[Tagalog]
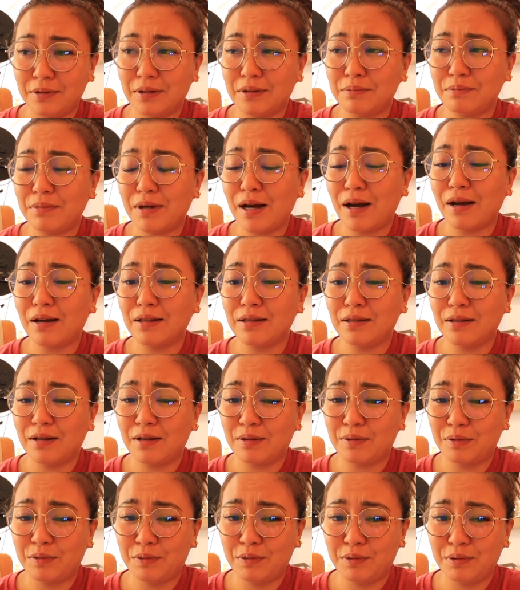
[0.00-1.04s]
Bakit
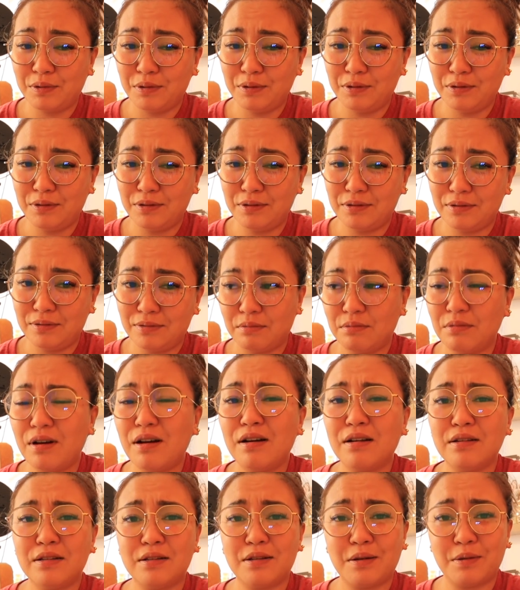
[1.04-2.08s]
ganun?
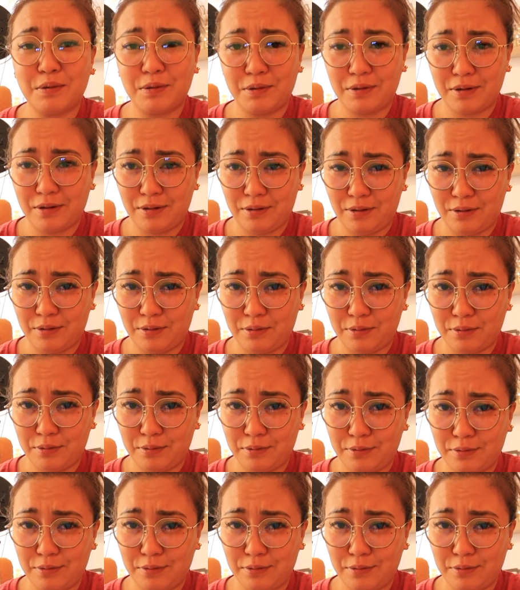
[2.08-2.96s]
Bakit ako ganito?